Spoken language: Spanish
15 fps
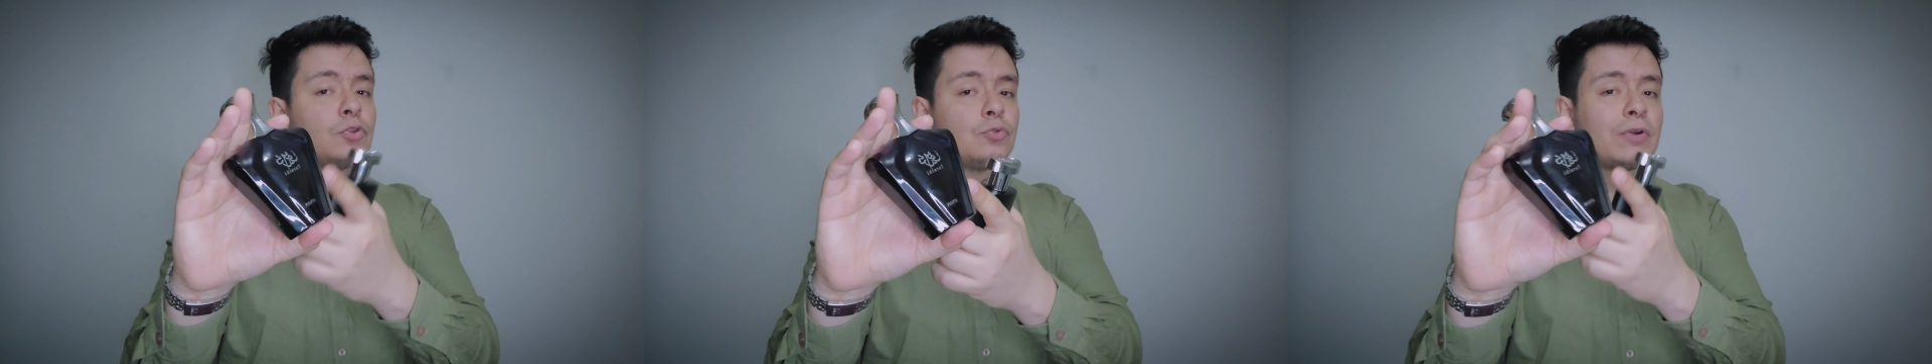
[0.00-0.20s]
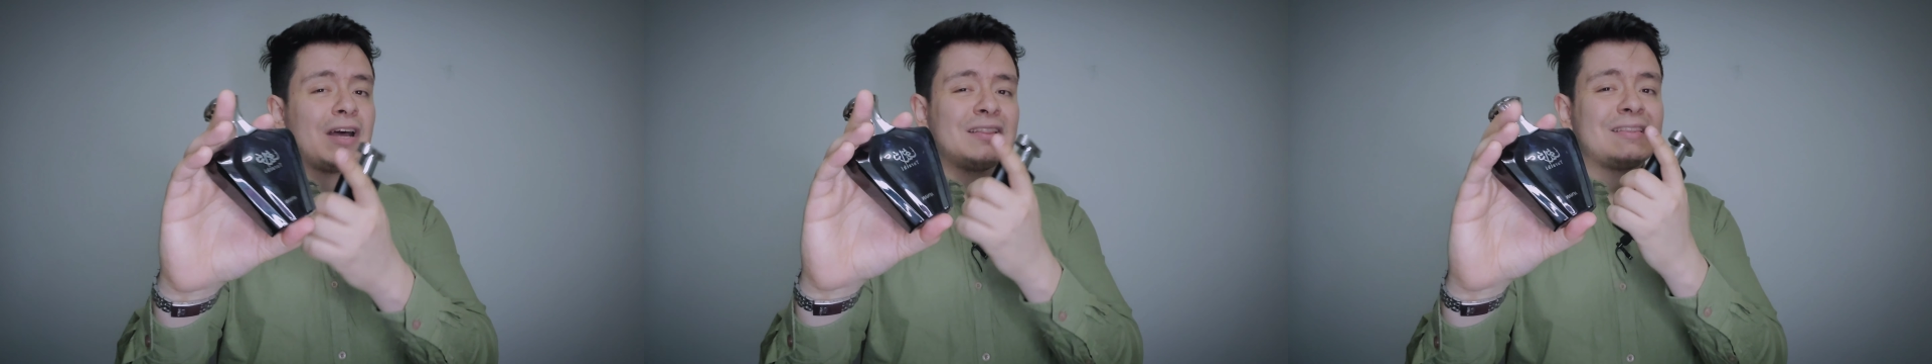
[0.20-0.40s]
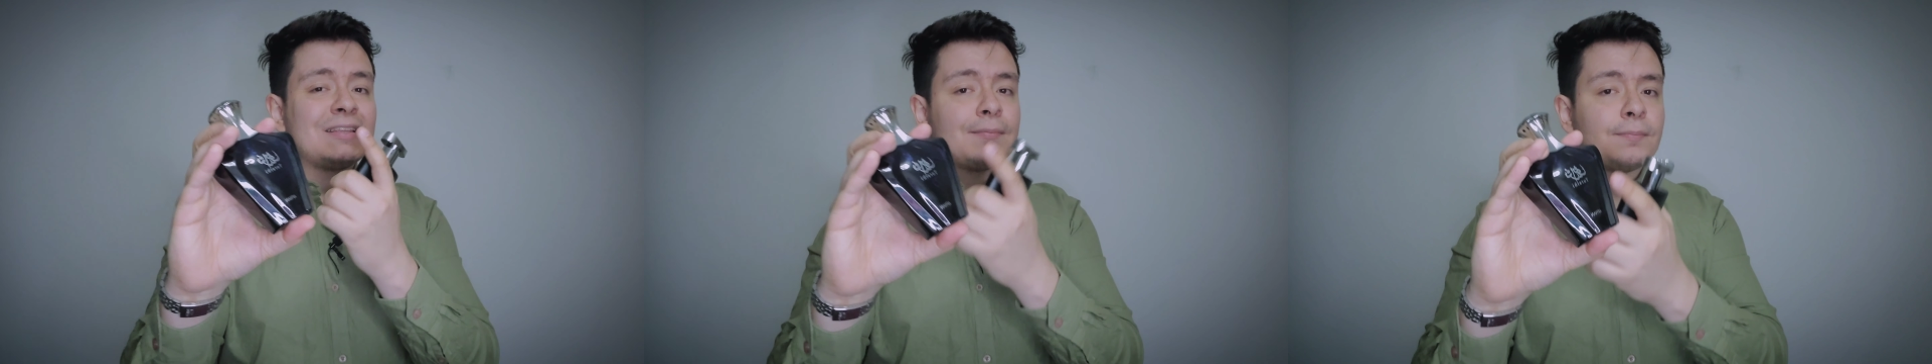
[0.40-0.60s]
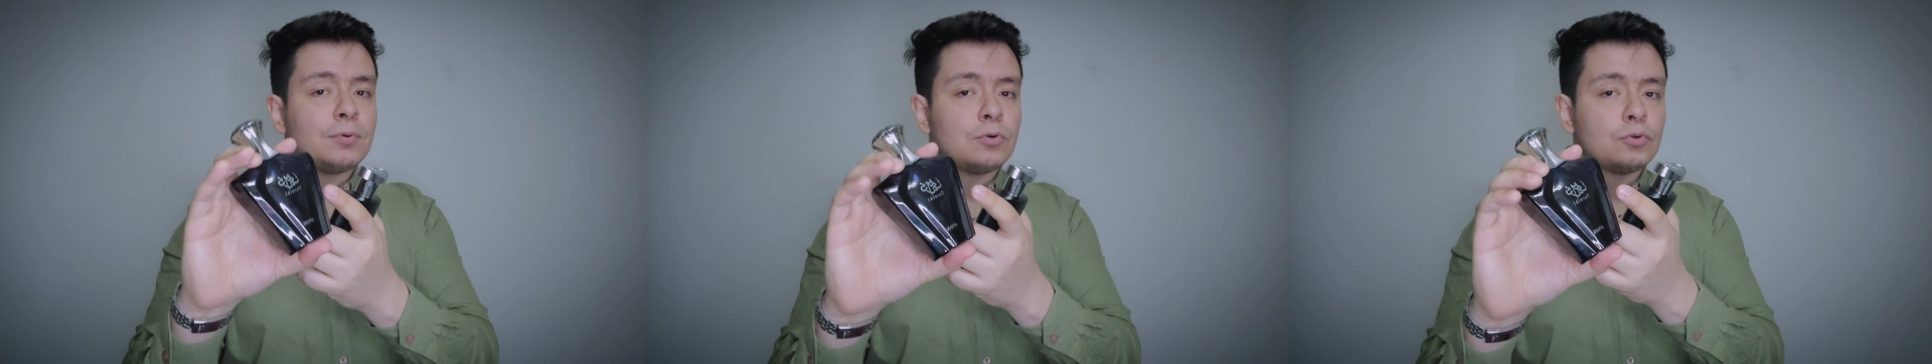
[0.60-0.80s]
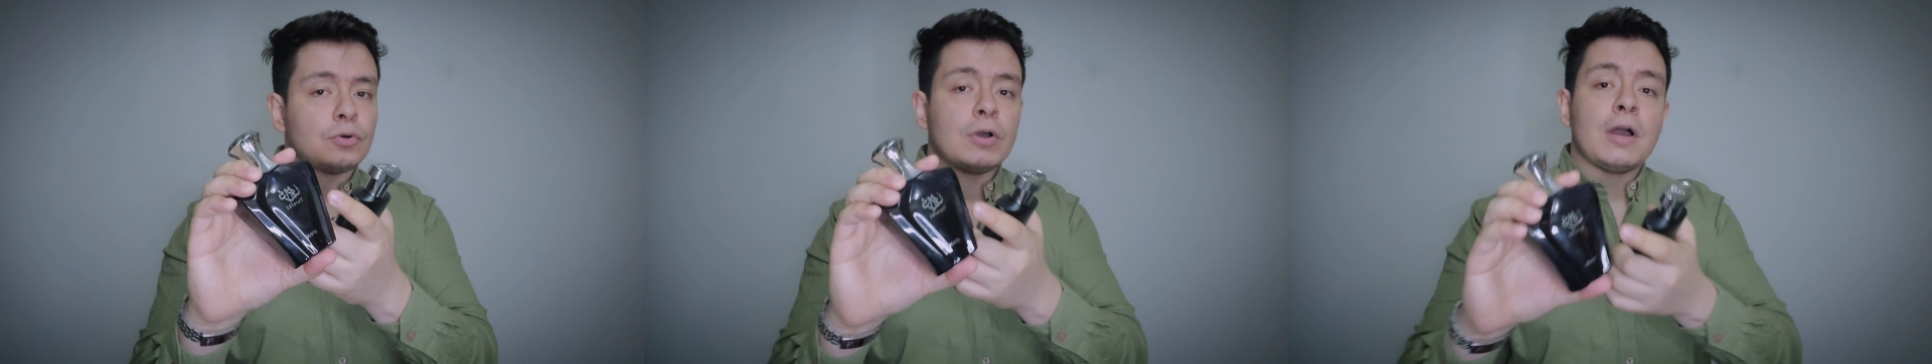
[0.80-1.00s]
Turati
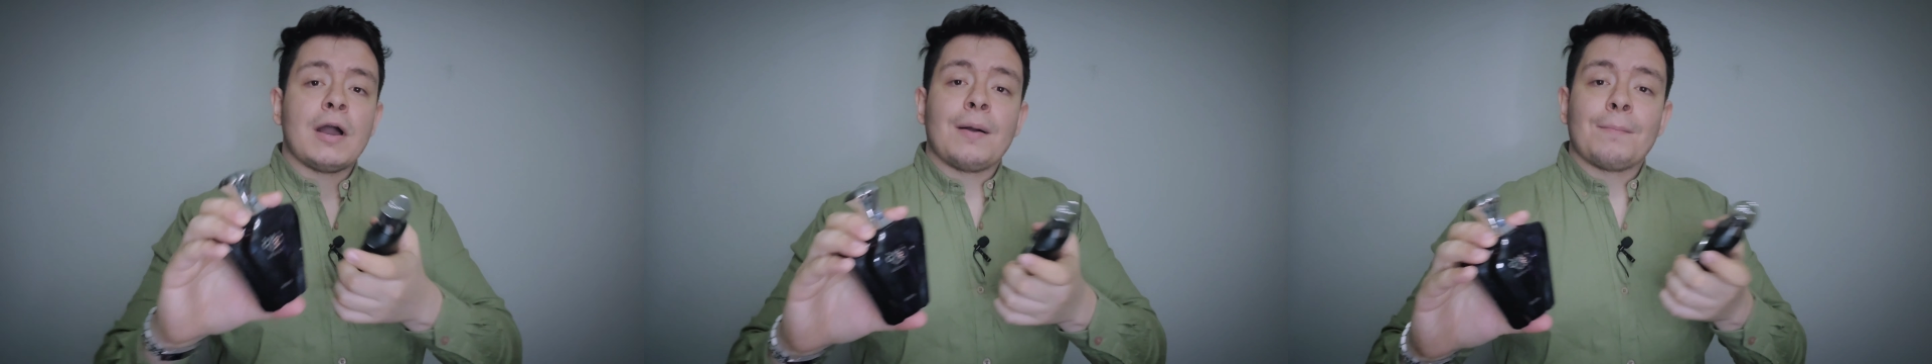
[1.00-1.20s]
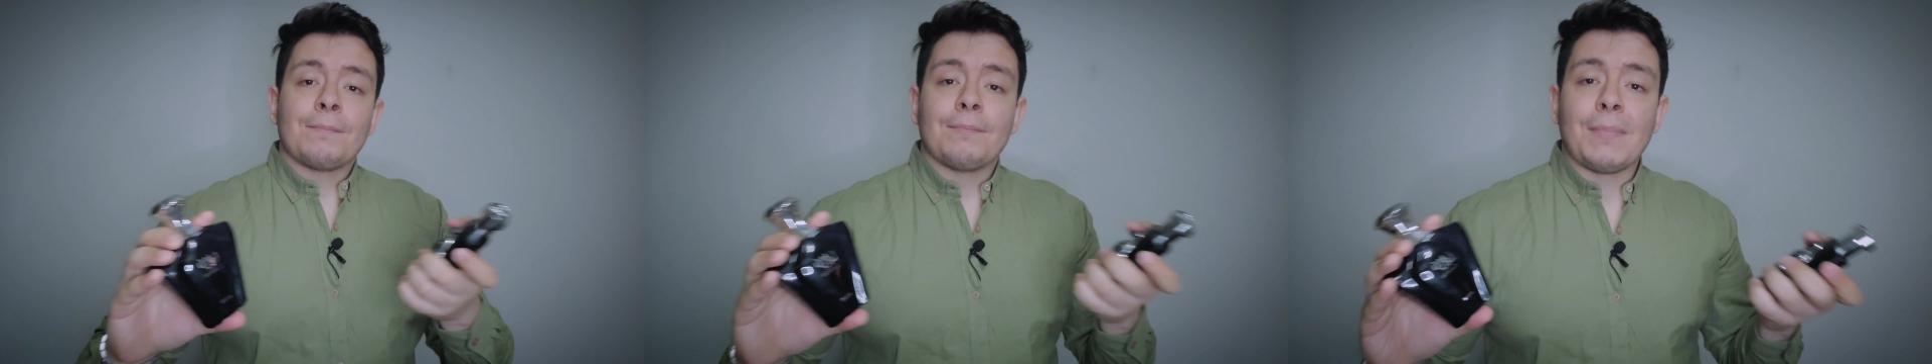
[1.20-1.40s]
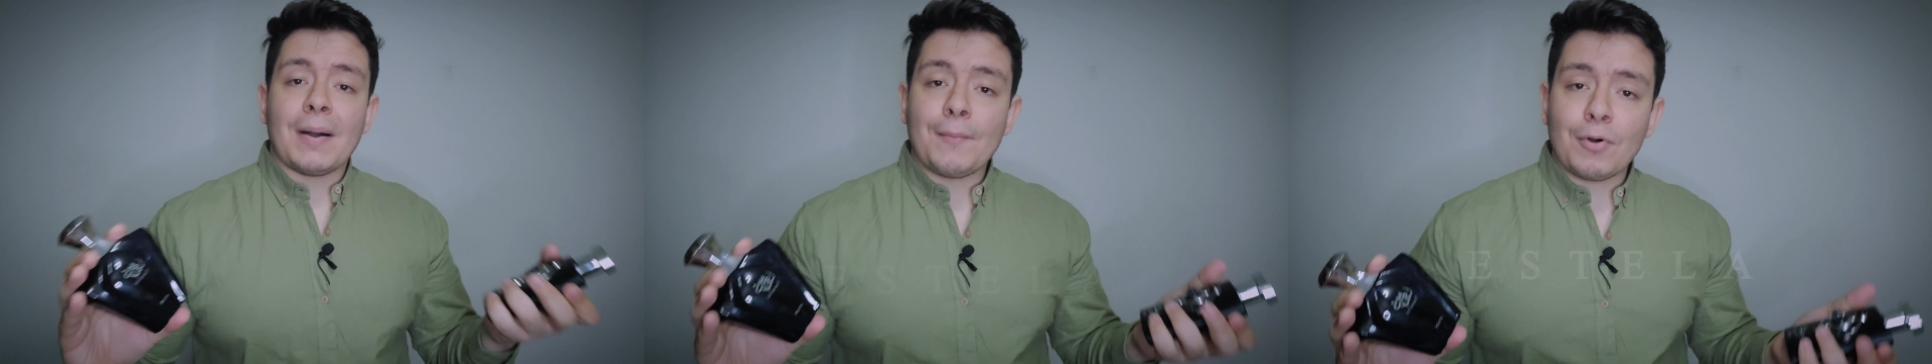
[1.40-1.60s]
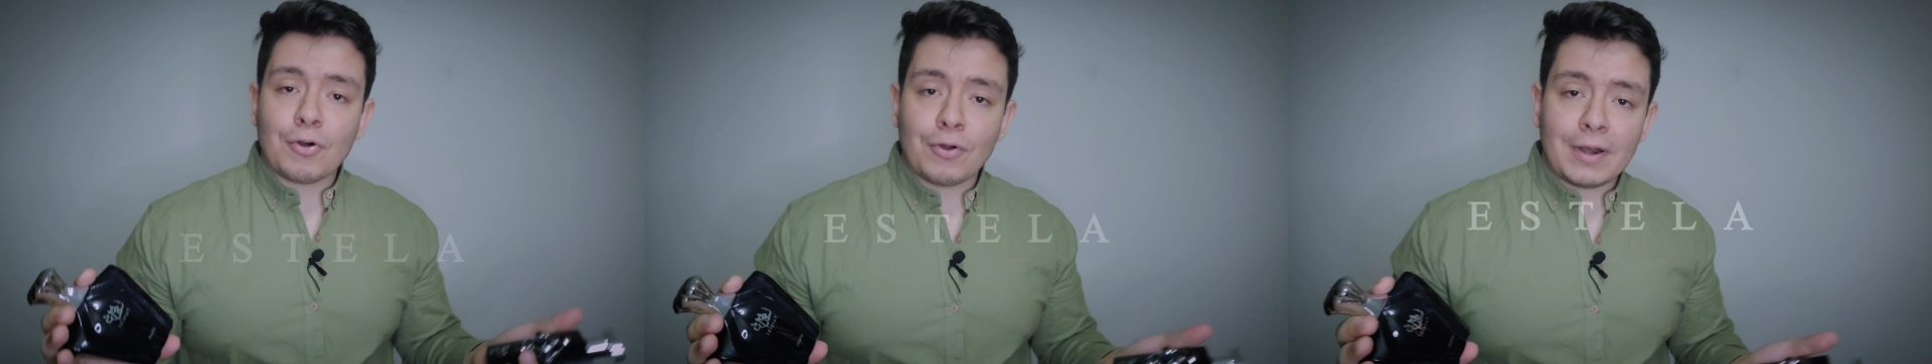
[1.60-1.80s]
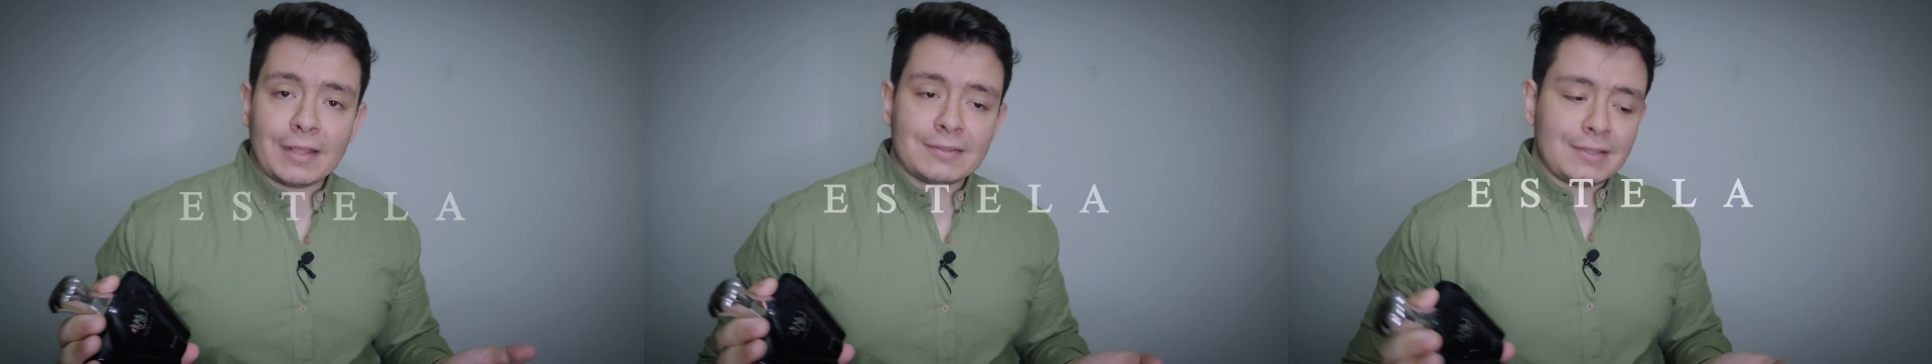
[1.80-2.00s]
Blue. Vamos
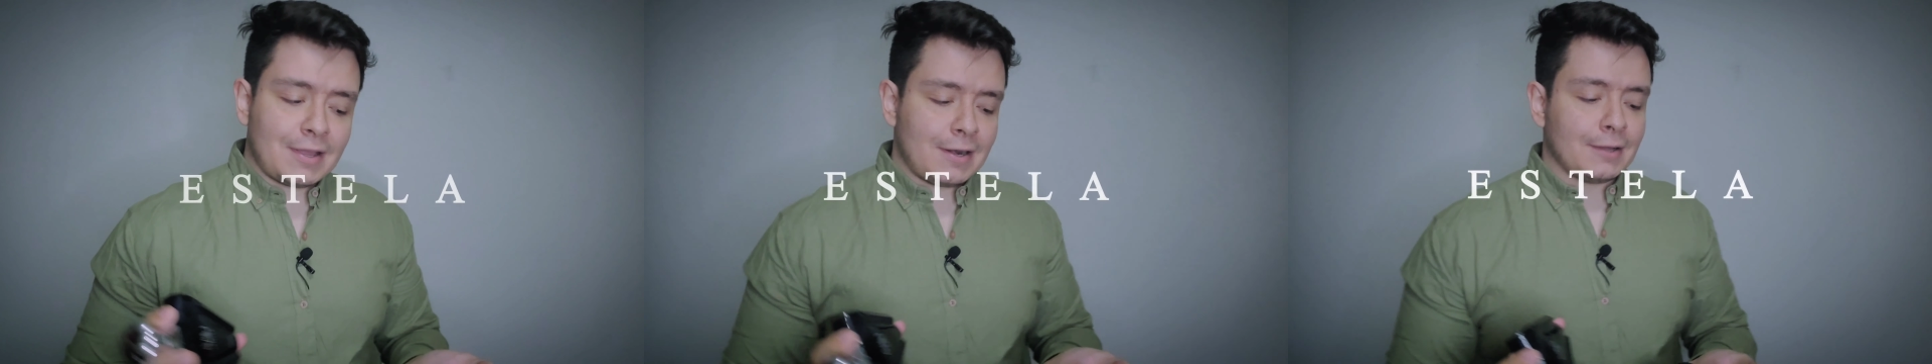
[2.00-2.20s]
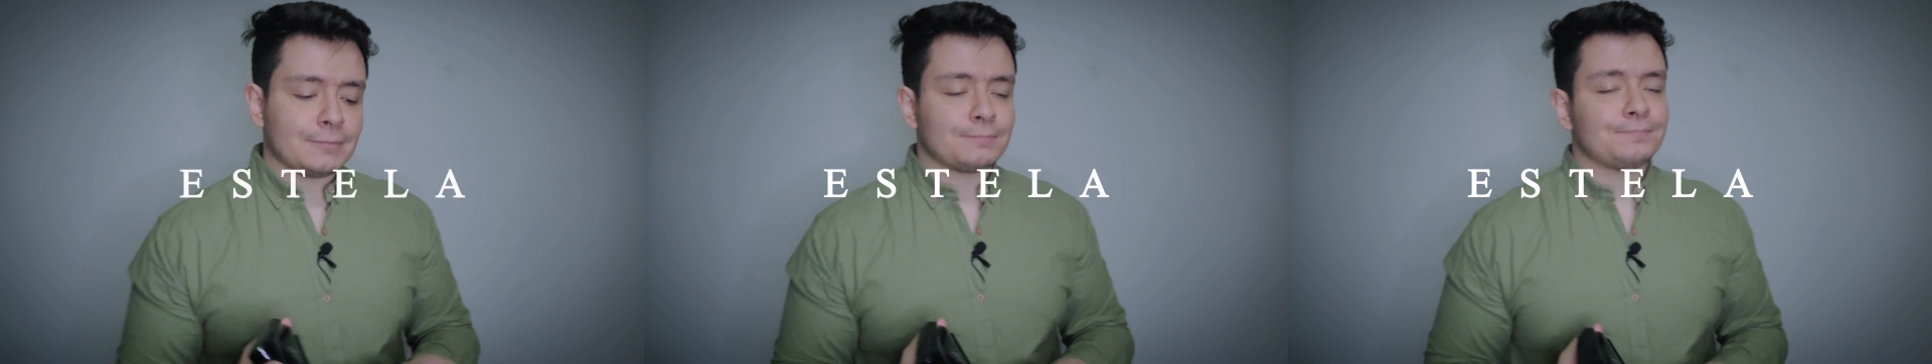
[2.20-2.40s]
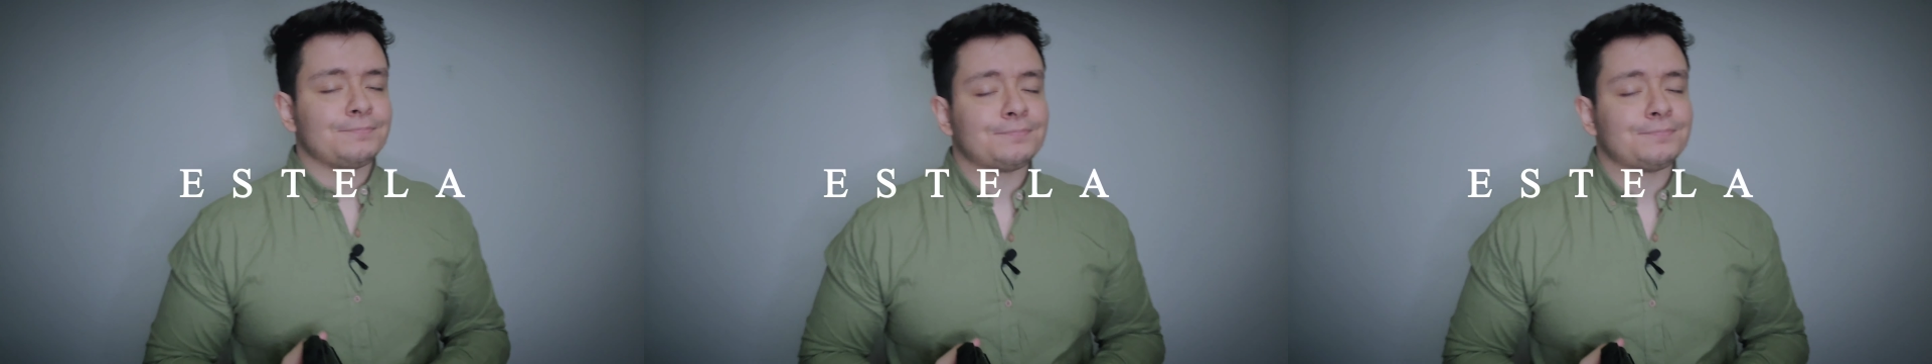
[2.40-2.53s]
con la estela.